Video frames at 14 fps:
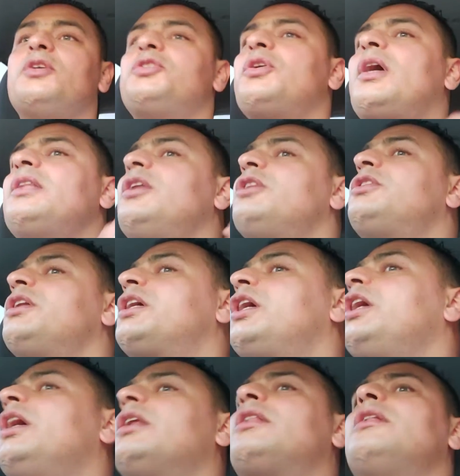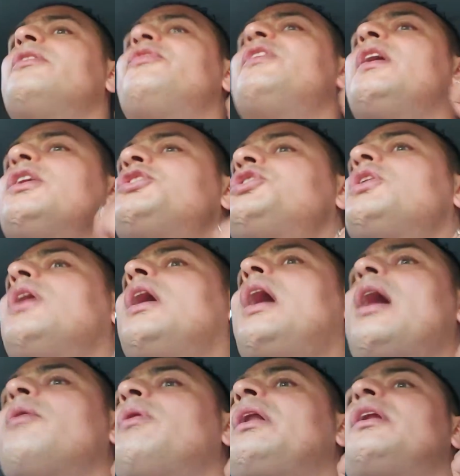شو قد التكيات اللي فيها شو
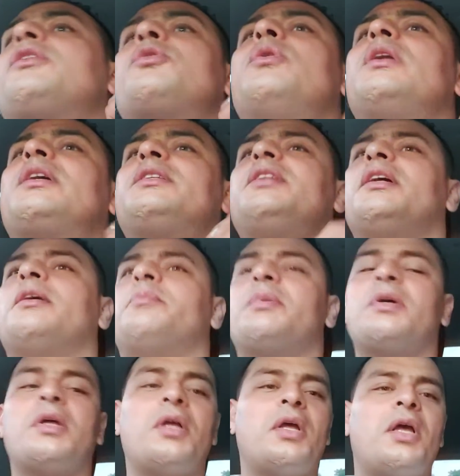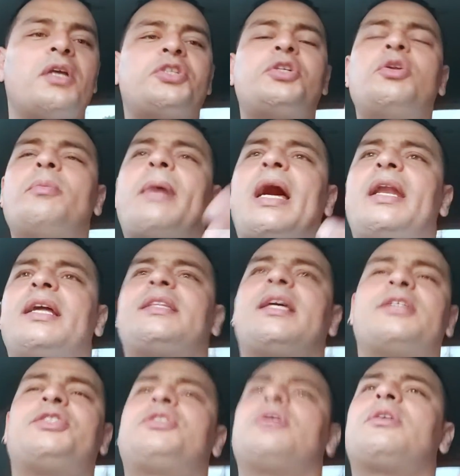ها والله تقول كتاب شنو
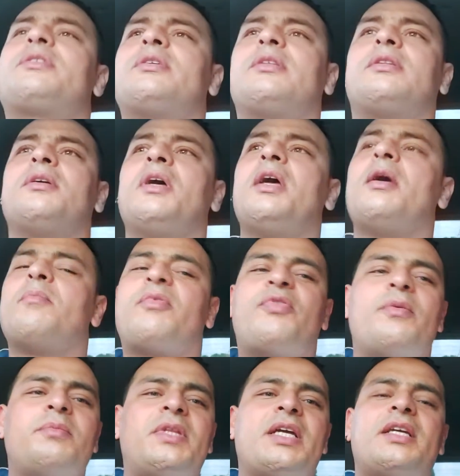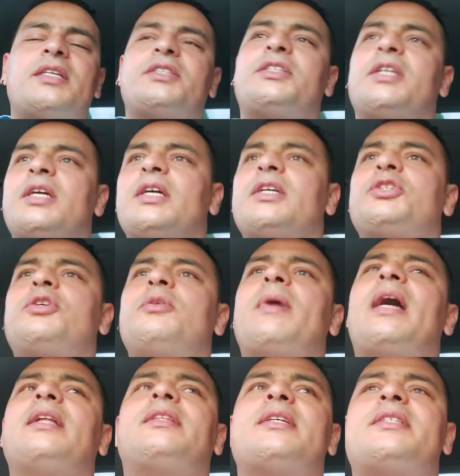معناتها شو تقصد فهمتكش شنو
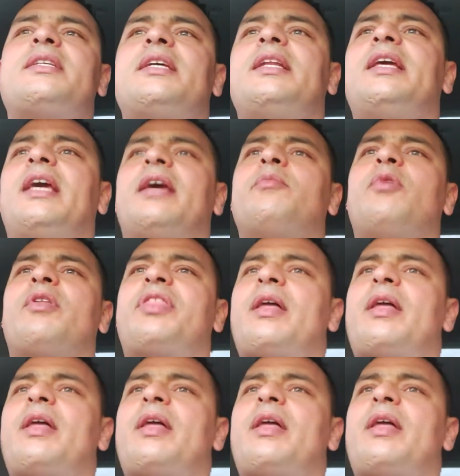معناتها سيني مو